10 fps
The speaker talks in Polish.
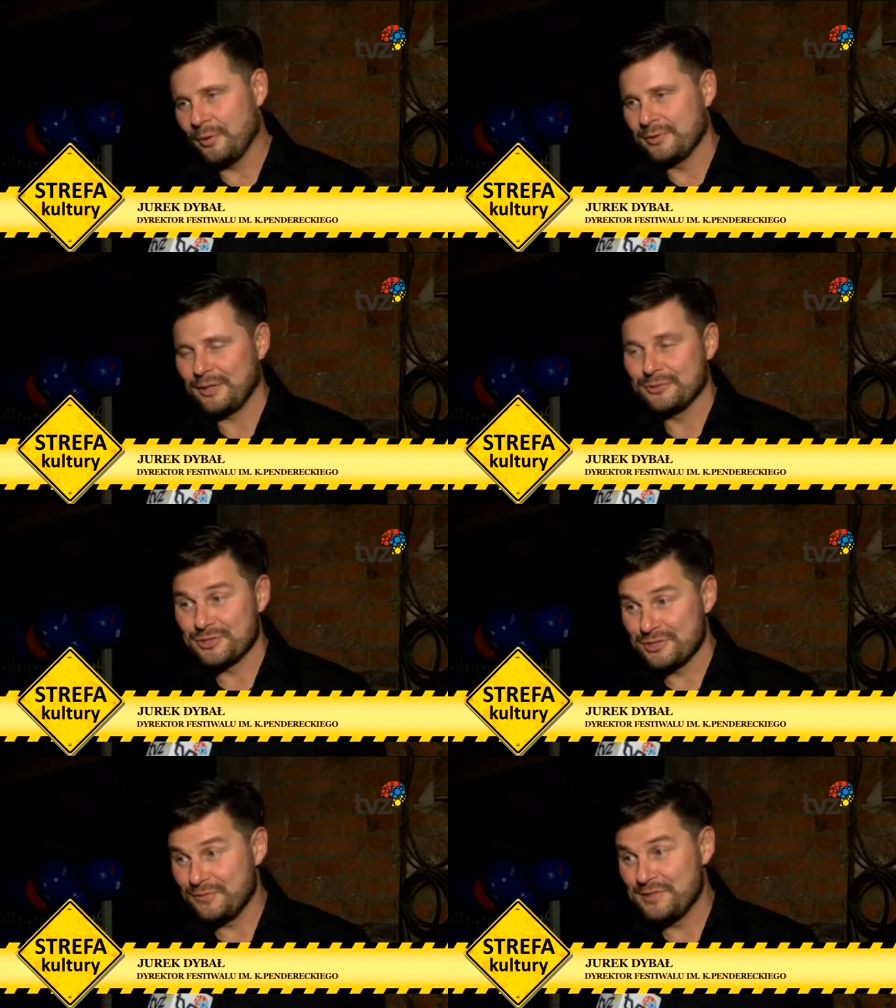bo na
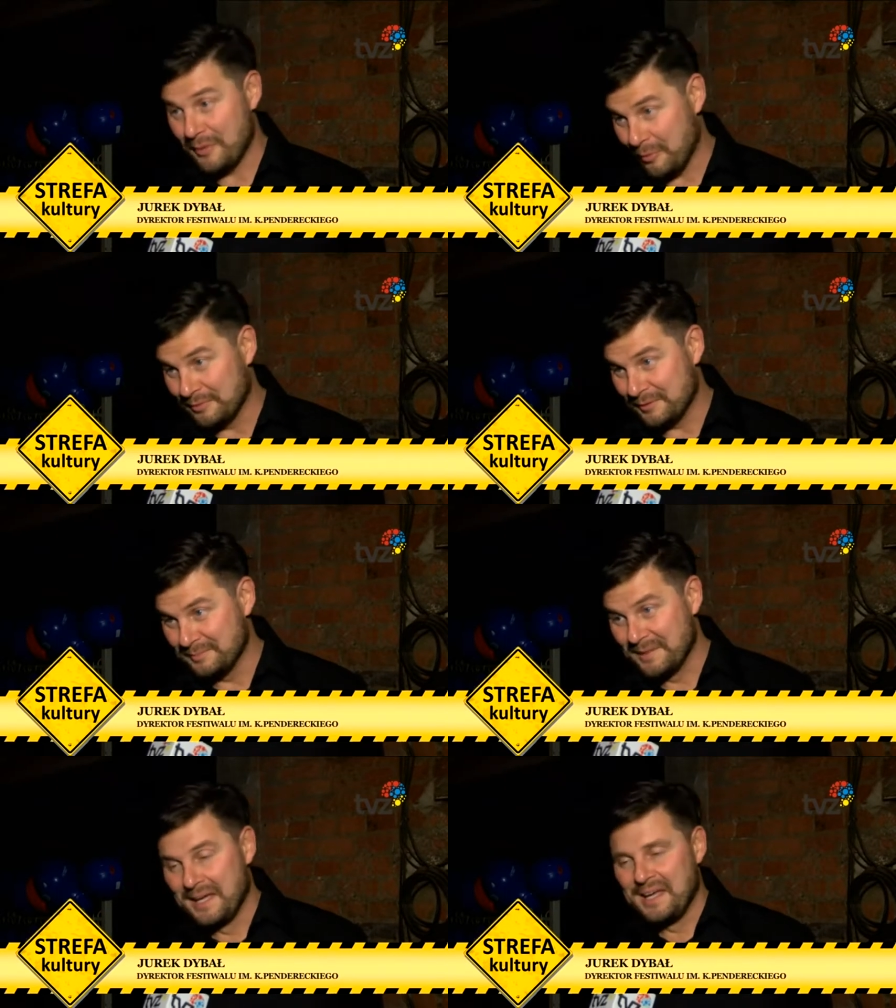koncercie
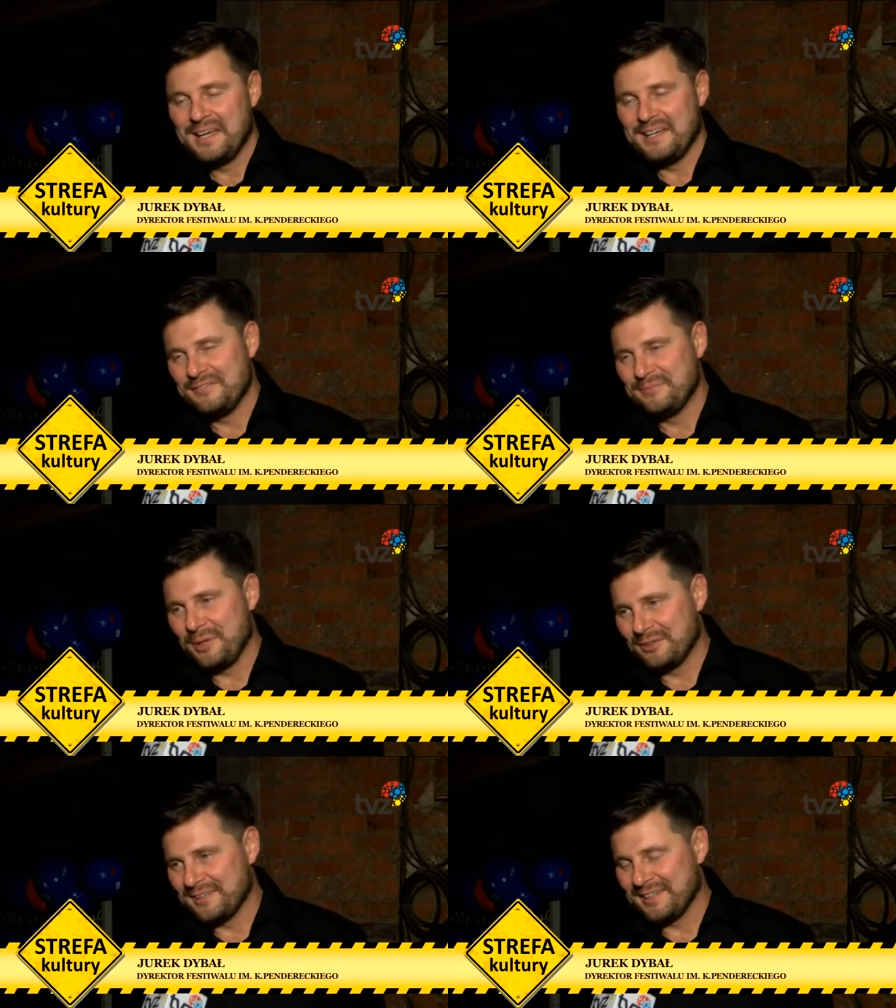finałowym w
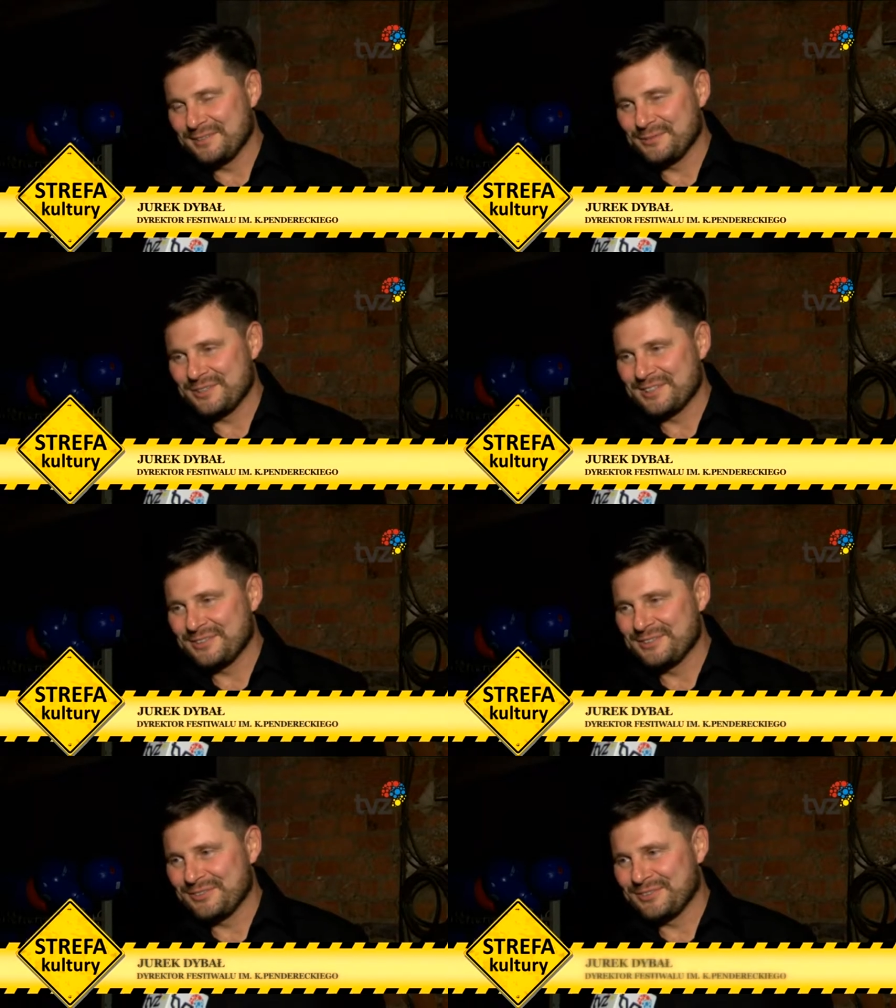piątek
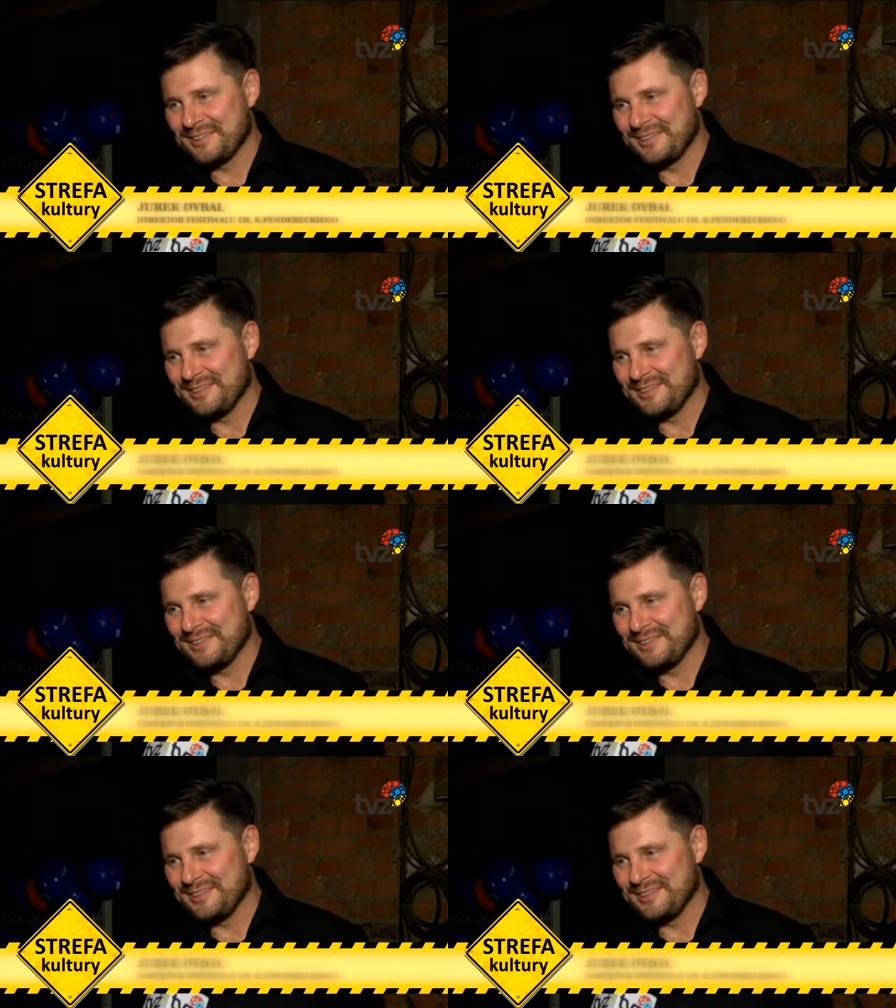29